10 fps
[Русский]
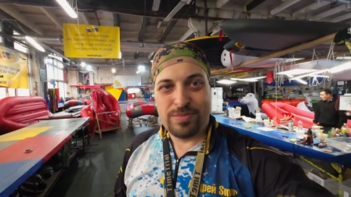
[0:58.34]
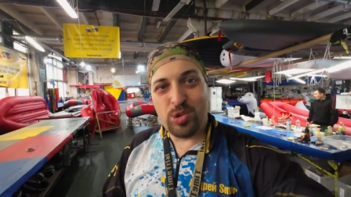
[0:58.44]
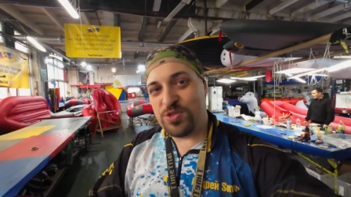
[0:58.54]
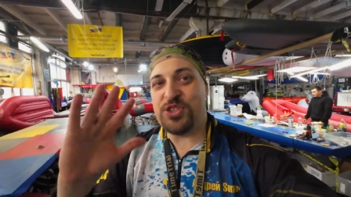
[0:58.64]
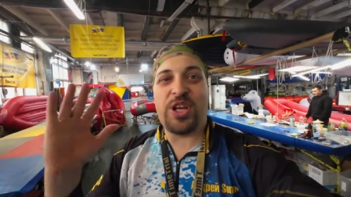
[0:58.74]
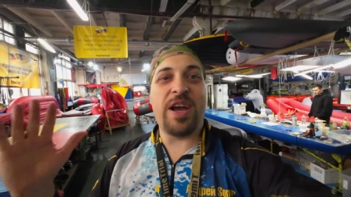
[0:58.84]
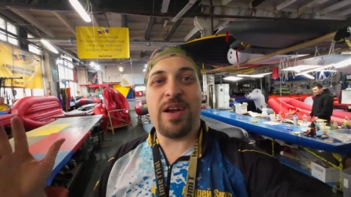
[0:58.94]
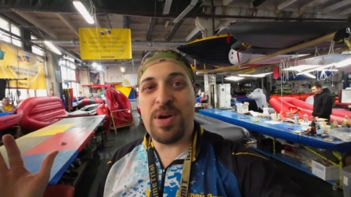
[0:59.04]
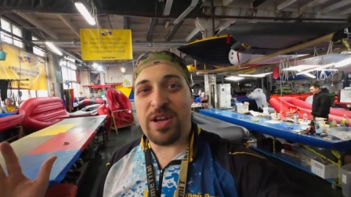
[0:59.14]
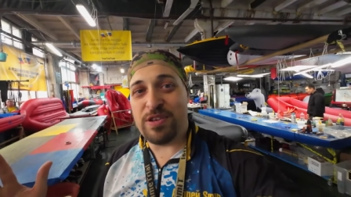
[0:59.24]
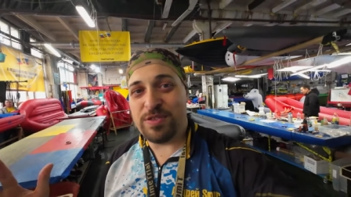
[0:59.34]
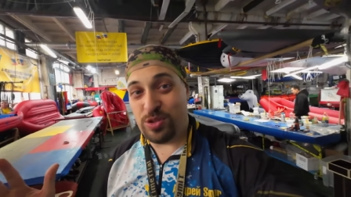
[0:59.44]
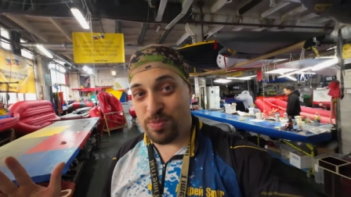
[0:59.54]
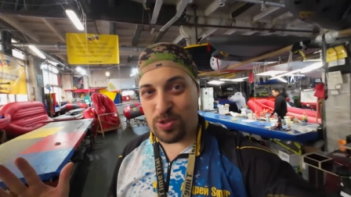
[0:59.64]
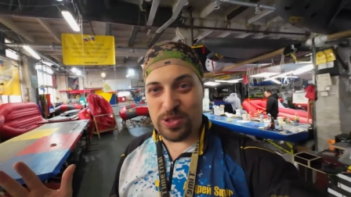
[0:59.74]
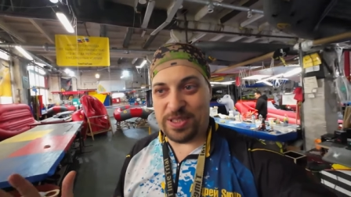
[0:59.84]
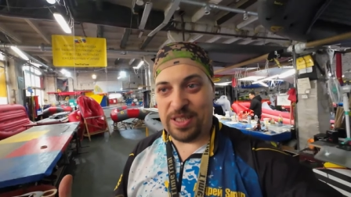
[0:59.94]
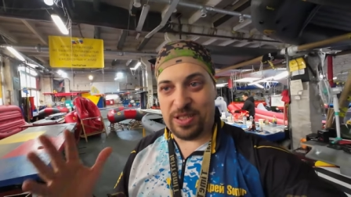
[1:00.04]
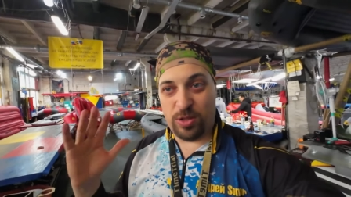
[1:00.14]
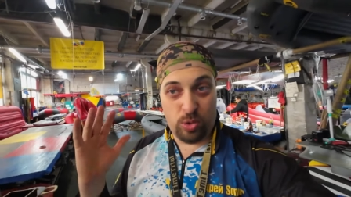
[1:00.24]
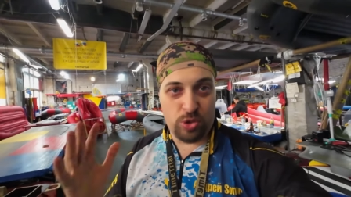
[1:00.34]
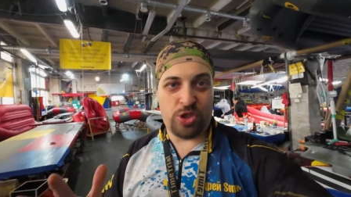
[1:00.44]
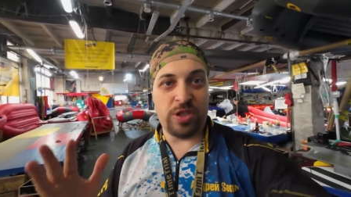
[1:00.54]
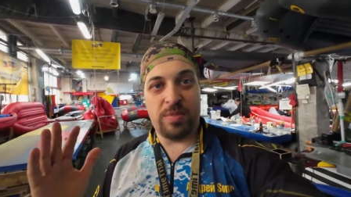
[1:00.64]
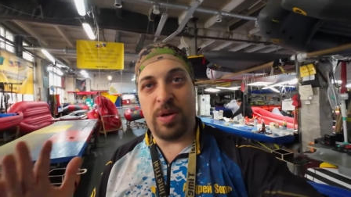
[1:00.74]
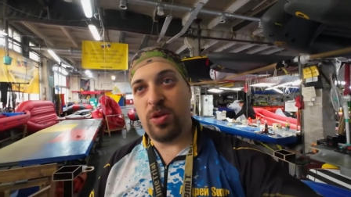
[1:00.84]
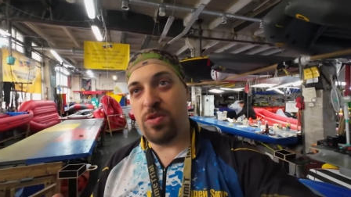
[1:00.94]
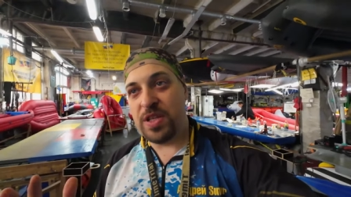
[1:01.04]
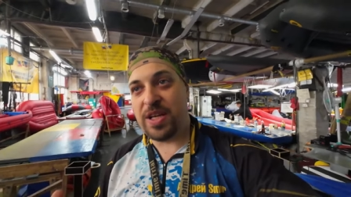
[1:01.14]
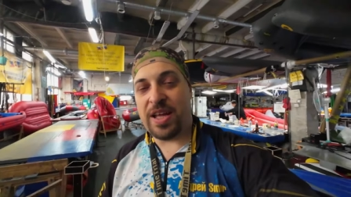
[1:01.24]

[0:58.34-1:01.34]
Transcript: Ну, с фишкаяком Эва все просто. Это лучший рыболовный